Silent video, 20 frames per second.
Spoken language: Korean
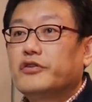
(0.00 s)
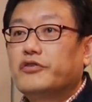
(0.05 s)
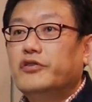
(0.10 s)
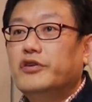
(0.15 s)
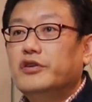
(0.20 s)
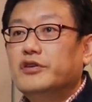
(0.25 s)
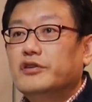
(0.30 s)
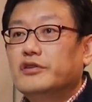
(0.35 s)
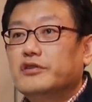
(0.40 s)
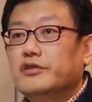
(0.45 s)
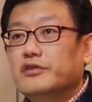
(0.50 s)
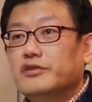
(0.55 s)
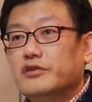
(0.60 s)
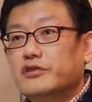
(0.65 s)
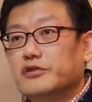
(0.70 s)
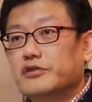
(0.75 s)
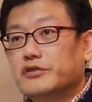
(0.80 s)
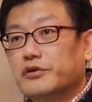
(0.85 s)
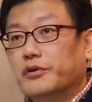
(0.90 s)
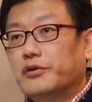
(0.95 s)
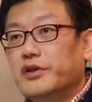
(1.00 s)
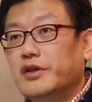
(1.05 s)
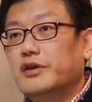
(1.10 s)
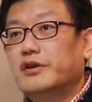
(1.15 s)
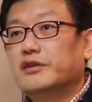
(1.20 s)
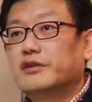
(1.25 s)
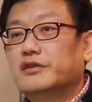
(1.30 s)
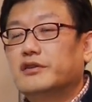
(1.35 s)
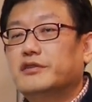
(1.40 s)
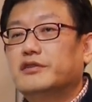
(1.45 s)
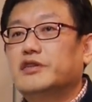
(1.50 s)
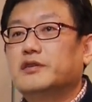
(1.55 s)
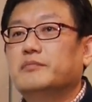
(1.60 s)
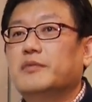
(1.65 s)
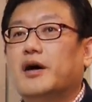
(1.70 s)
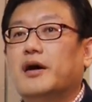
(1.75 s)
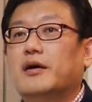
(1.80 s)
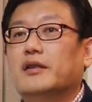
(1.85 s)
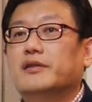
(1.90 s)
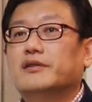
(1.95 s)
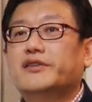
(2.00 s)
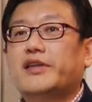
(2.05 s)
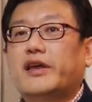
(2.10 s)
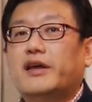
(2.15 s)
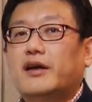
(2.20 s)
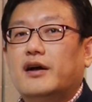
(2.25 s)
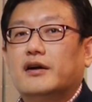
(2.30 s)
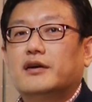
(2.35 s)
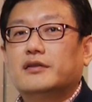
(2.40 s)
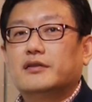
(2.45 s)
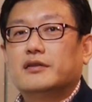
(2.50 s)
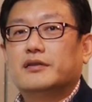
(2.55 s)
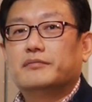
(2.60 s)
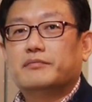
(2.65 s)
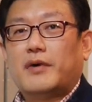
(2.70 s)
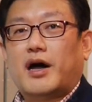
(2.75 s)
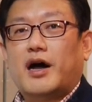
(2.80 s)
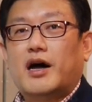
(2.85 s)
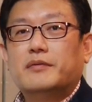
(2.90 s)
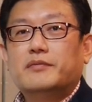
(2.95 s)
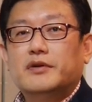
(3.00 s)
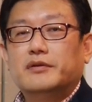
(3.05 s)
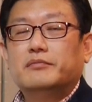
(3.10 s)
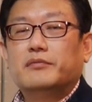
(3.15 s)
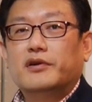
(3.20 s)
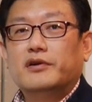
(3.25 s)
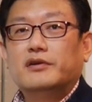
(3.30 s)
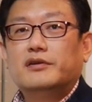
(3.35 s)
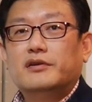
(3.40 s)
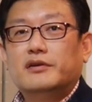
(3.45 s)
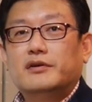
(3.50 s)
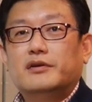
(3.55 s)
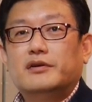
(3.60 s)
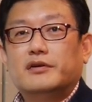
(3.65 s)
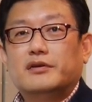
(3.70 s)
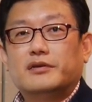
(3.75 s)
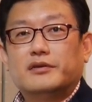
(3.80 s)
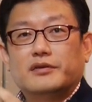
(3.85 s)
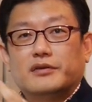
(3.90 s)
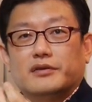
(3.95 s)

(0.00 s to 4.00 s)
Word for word: 귀는 소리를 듣지만 생각은 마음은 뭘